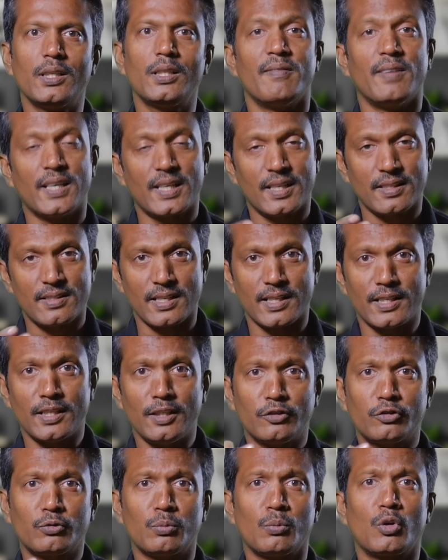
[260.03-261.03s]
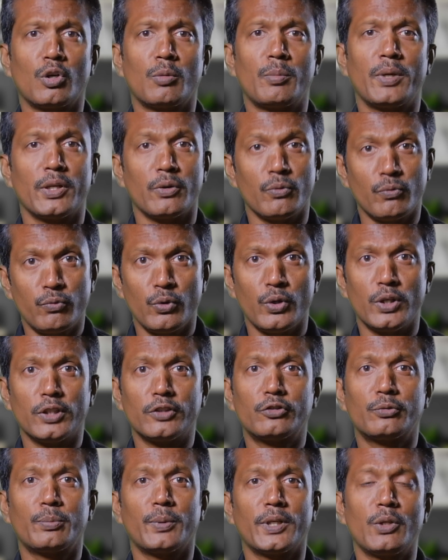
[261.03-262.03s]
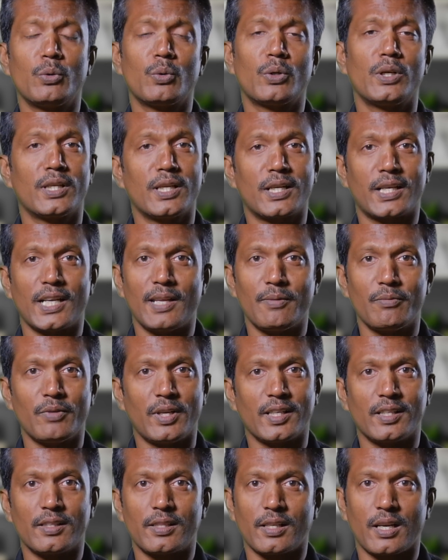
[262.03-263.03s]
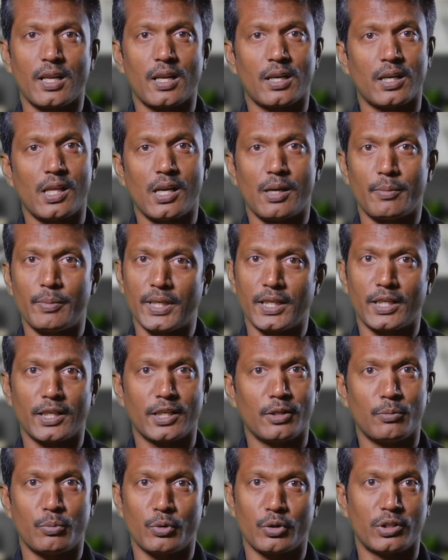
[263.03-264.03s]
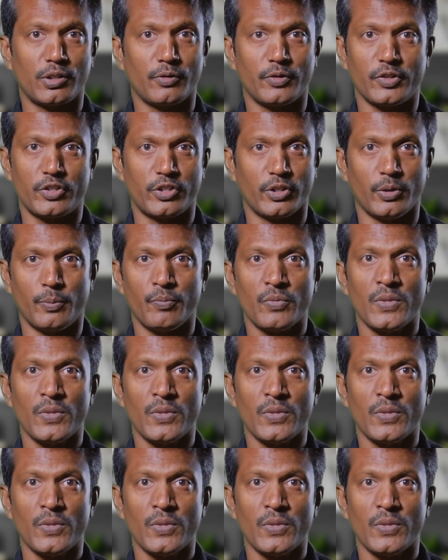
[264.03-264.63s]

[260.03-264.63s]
வேறு சேனல்ஸ் மூலமாக இன்ஃப்ளூயன்ஸ் பண்ணி உங்களுக்கு கிளைம் வாங்கி தர்றாங்களா அப்படிங்கிறத பொறுத்த விஷயம்